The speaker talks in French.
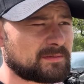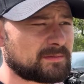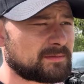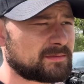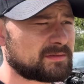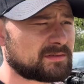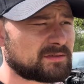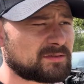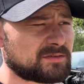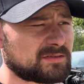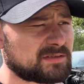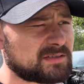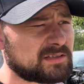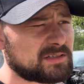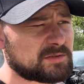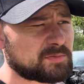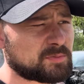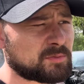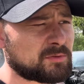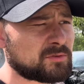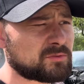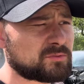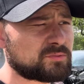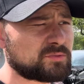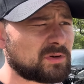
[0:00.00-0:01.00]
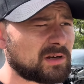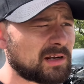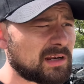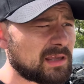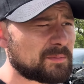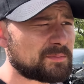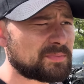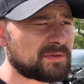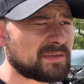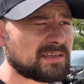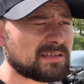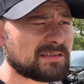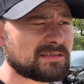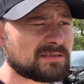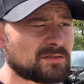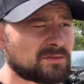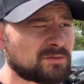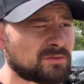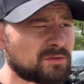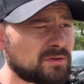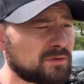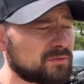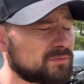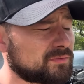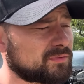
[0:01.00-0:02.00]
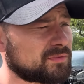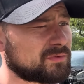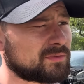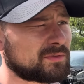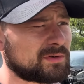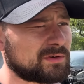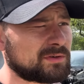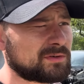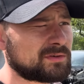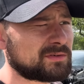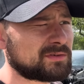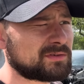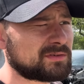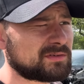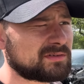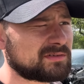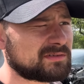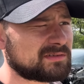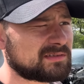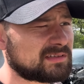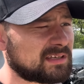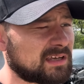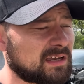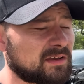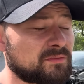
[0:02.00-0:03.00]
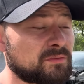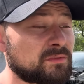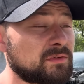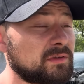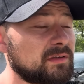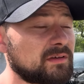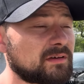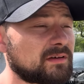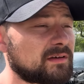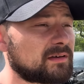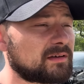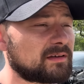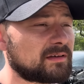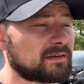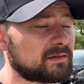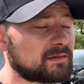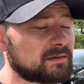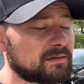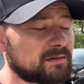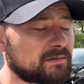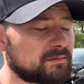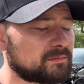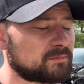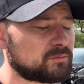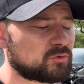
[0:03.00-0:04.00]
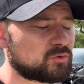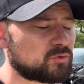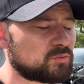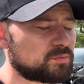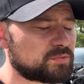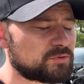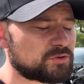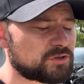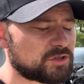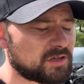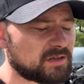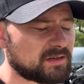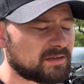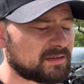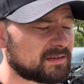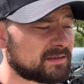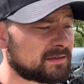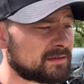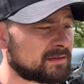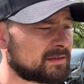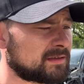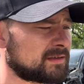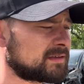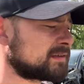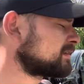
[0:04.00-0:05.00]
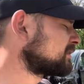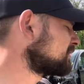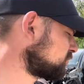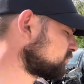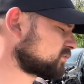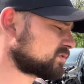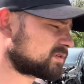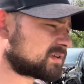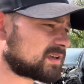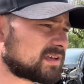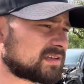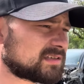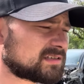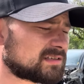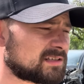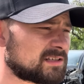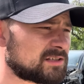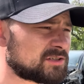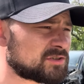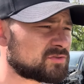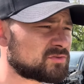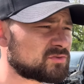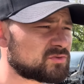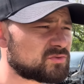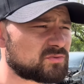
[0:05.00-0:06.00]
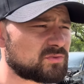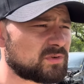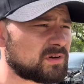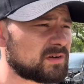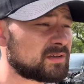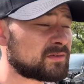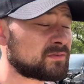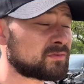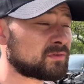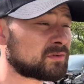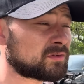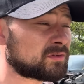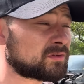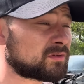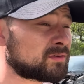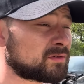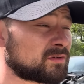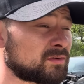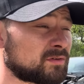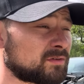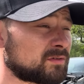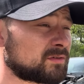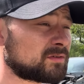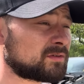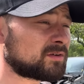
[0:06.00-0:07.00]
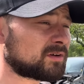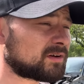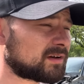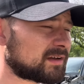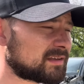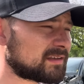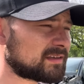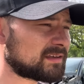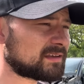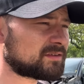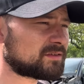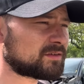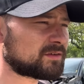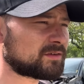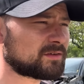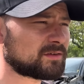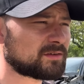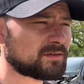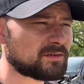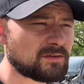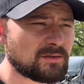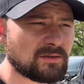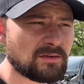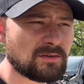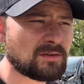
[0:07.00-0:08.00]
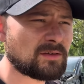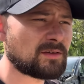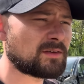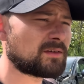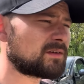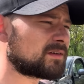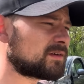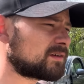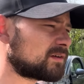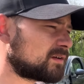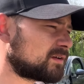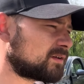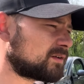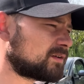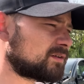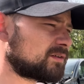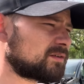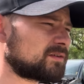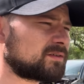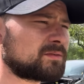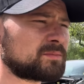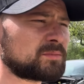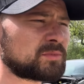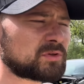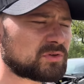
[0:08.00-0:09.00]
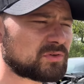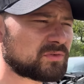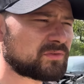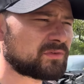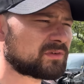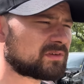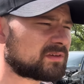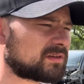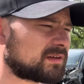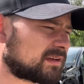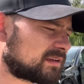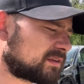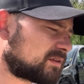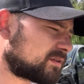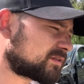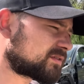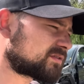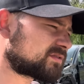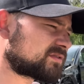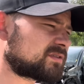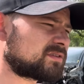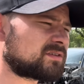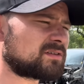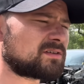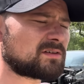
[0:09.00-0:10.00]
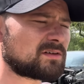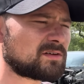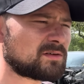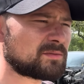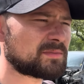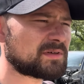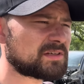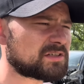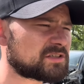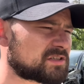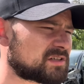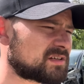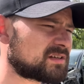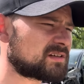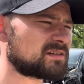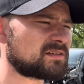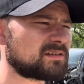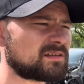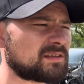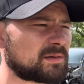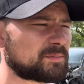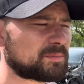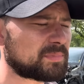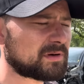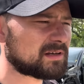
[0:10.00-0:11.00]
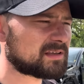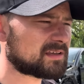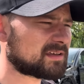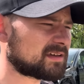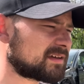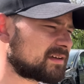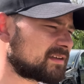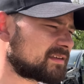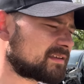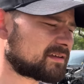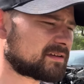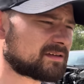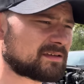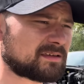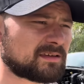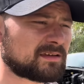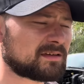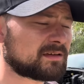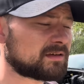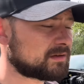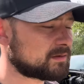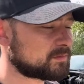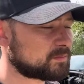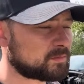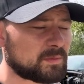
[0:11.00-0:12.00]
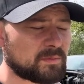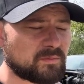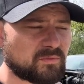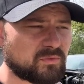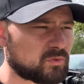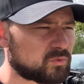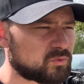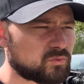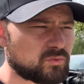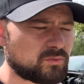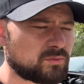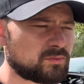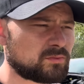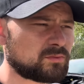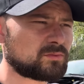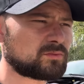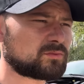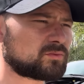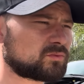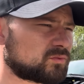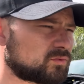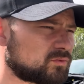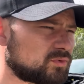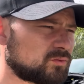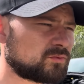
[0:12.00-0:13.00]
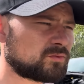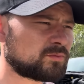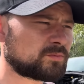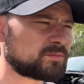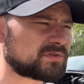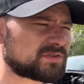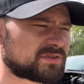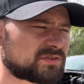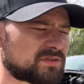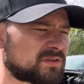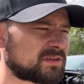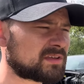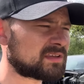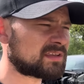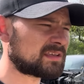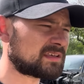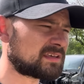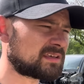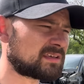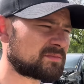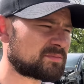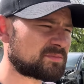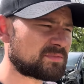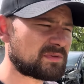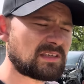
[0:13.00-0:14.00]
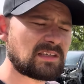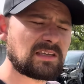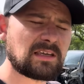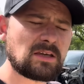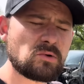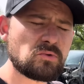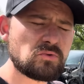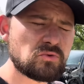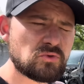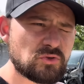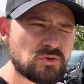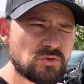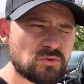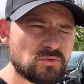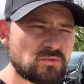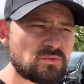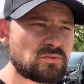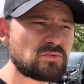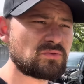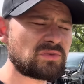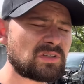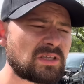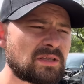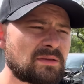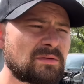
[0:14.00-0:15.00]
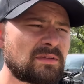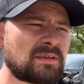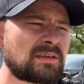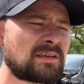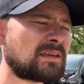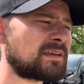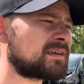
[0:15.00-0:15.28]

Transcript: parce que si je prends tout à la pièce en neuf, euh, ça va revenir euh, beaucoup plus cher. Euh. Au cas, les gens, je vois, ils vendent le radiateur, le, ventilateur seul, le machin, il n'y a pas le cadre, il y Bon, faut tout. Tout. Parce qu'il y a des petits caoutchoucs, il y a des